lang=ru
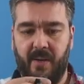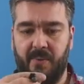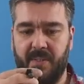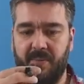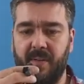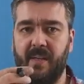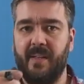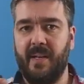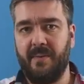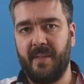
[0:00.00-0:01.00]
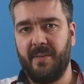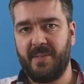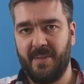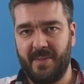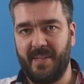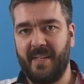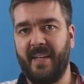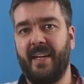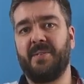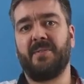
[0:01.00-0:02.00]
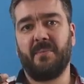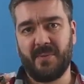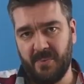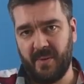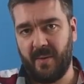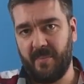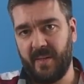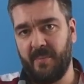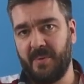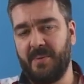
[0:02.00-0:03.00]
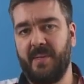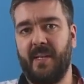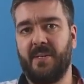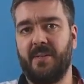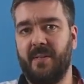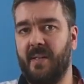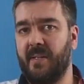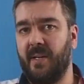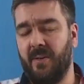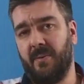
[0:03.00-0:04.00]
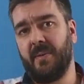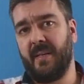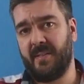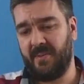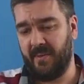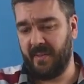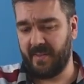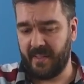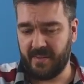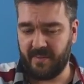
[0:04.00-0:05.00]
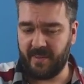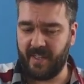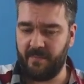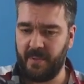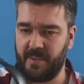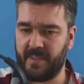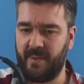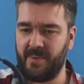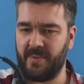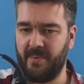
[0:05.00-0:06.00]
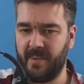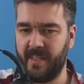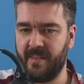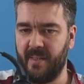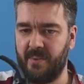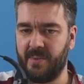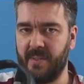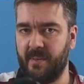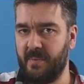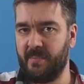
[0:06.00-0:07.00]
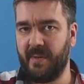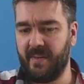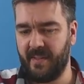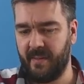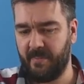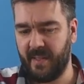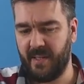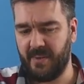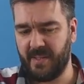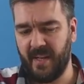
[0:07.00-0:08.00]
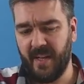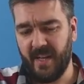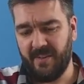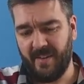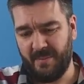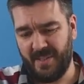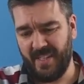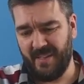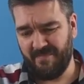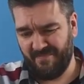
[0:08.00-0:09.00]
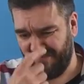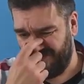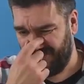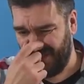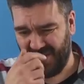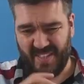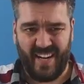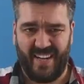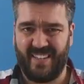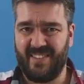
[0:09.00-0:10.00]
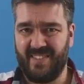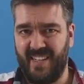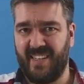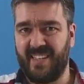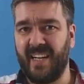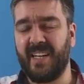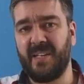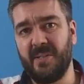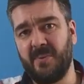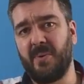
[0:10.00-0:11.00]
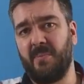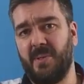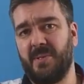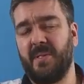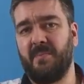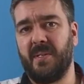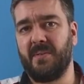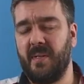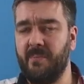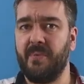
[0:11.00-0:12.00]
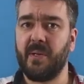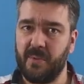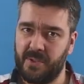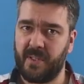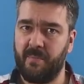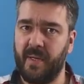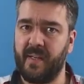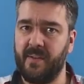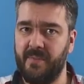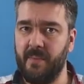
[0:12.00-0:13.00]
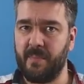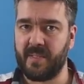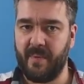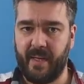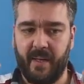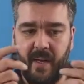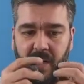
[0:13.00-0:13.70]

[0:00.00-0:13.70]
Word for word: Удивили, наверное, все-таки качеством звука, потому что я ожидал какого-то отстоя. Сразу забегая вперед, скажу, что вот эти наушники беспроводные подороже вообще ну так, так, как гарнитуру больше использовать, либо в игрушечки поиграть, фильм посмотреть.